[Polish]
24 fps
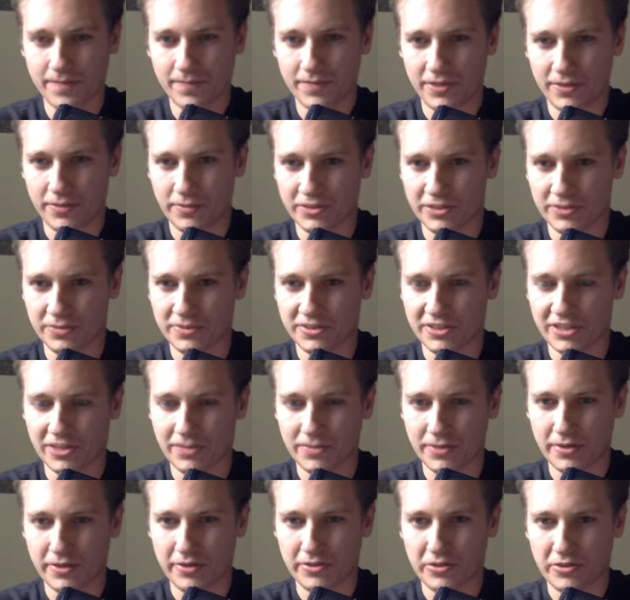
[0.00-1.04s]
i będzie mi
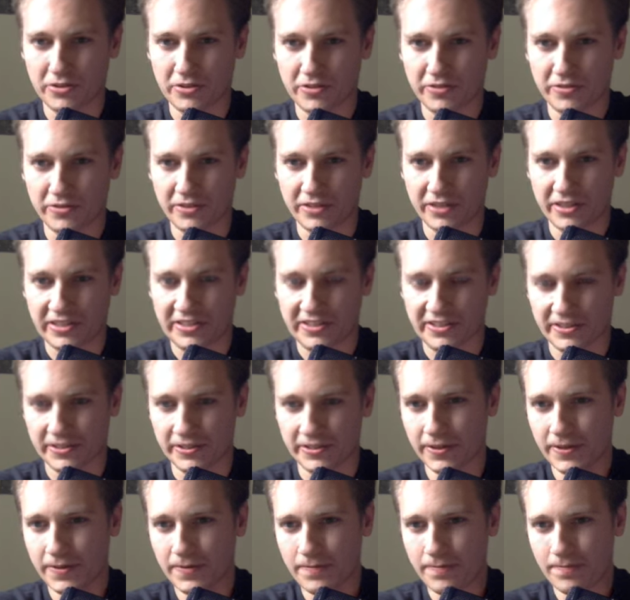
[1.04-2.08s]
zarabiała dodatkową kasę,
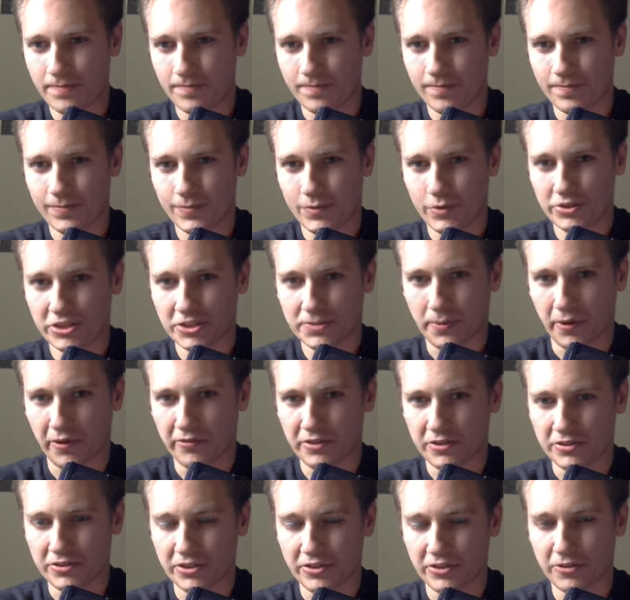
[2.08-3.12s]
to nie sprawia
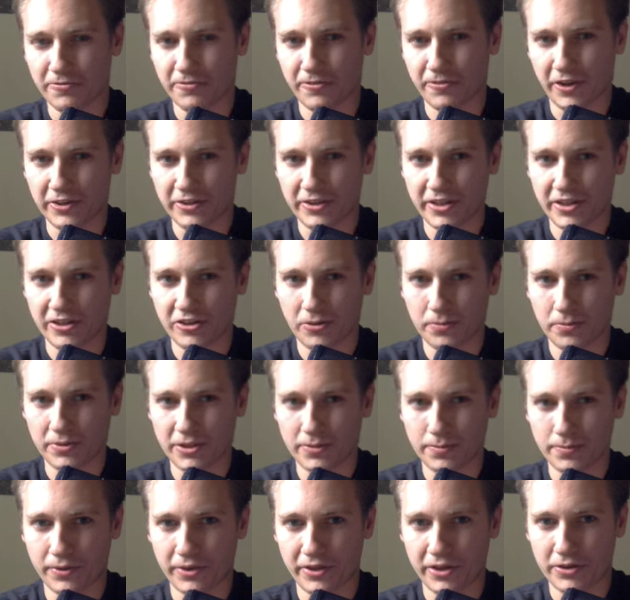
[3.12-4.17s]
to taką frajdę jak robienie
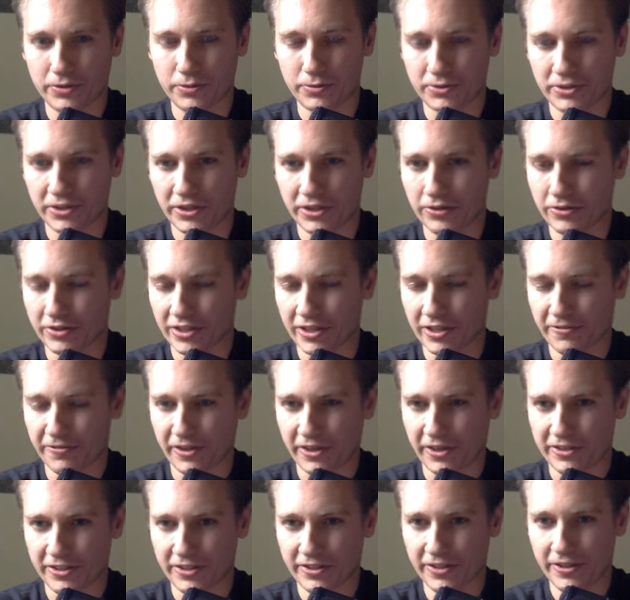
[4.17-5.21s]
projektu tylko dla
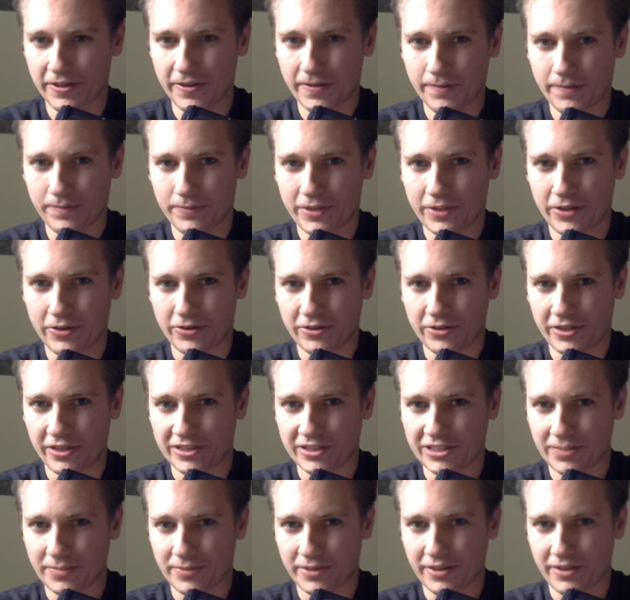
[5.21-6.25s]
frajdy, tylko dla
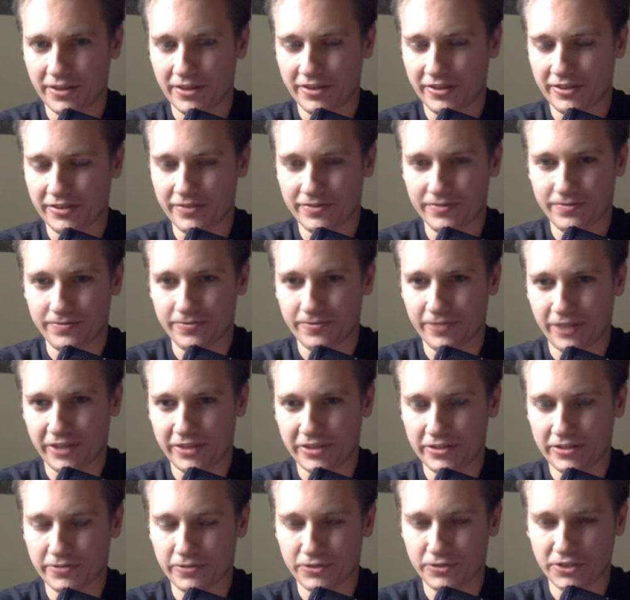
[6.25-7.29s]
samej frajdy
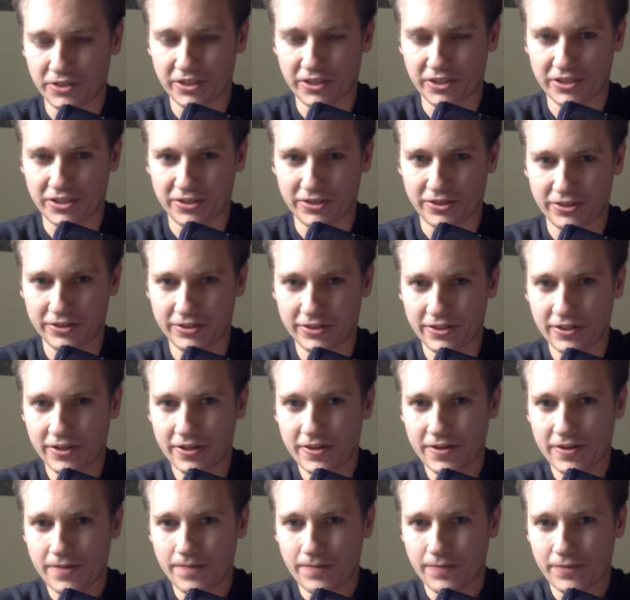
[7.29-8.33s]
tworzenia czegoś.
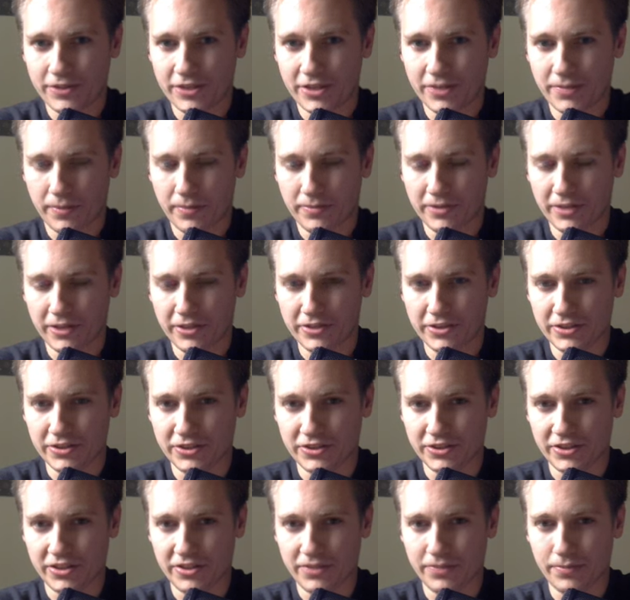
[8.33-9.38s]
Czyli pamiętajcie,
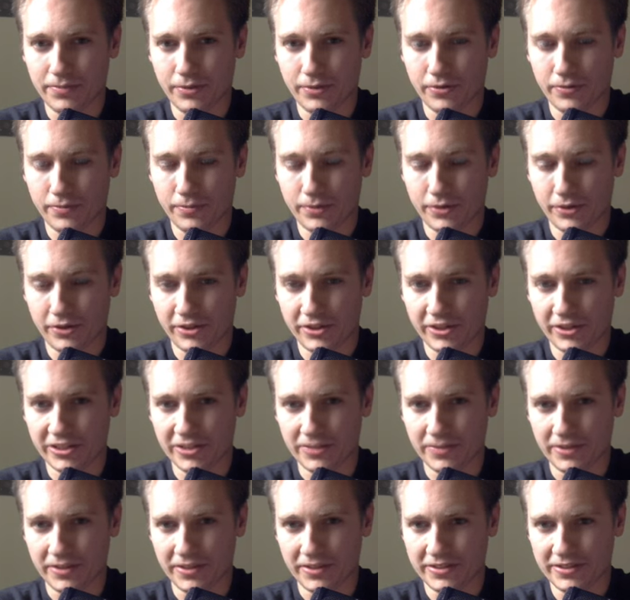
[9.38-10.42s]
jeżeli priorytetem
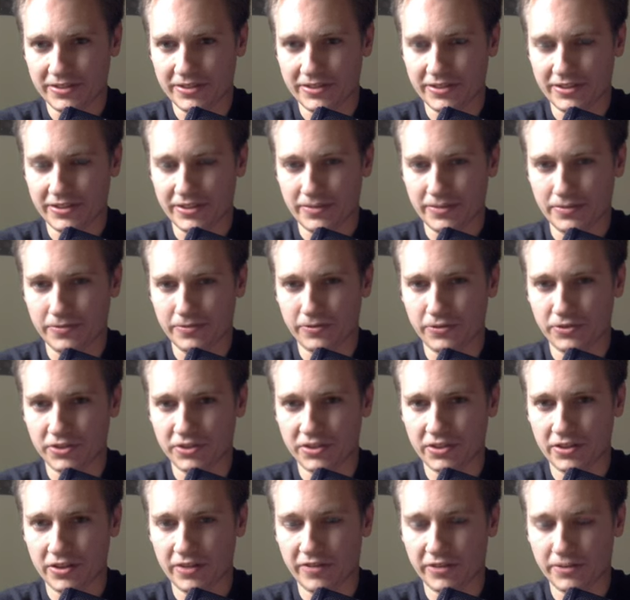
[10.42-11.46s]
jest tworzenie
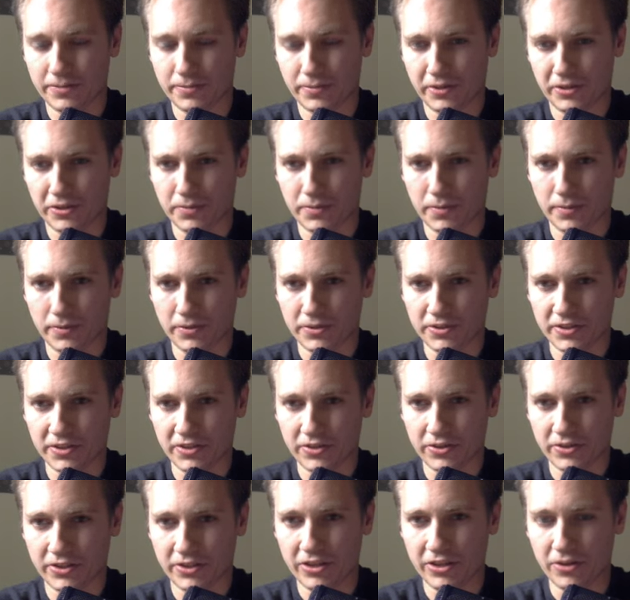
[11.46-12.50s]
dla Was projektu pobocznego,
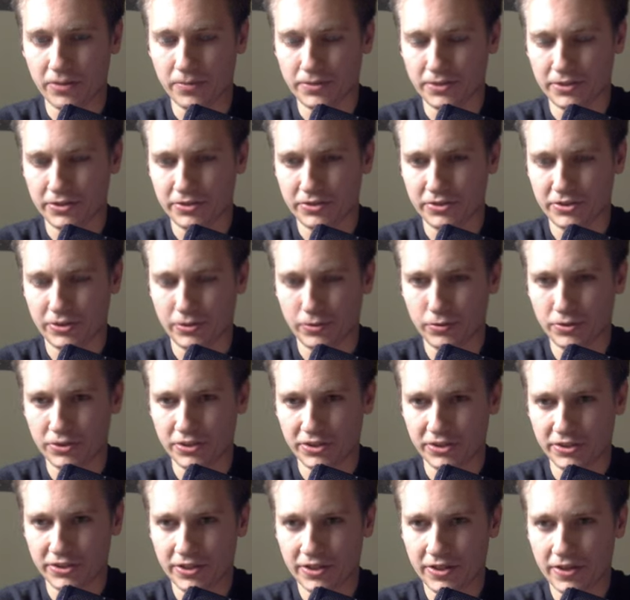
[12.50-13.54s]
tylko by się czegoś
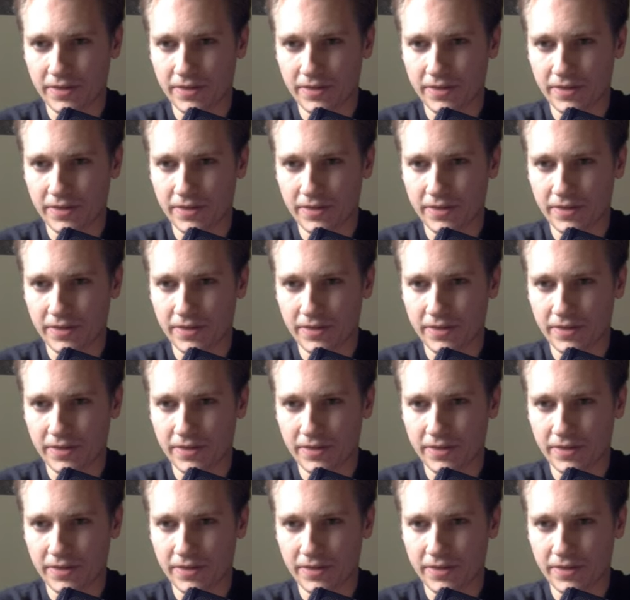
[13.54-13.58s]
nauczyć,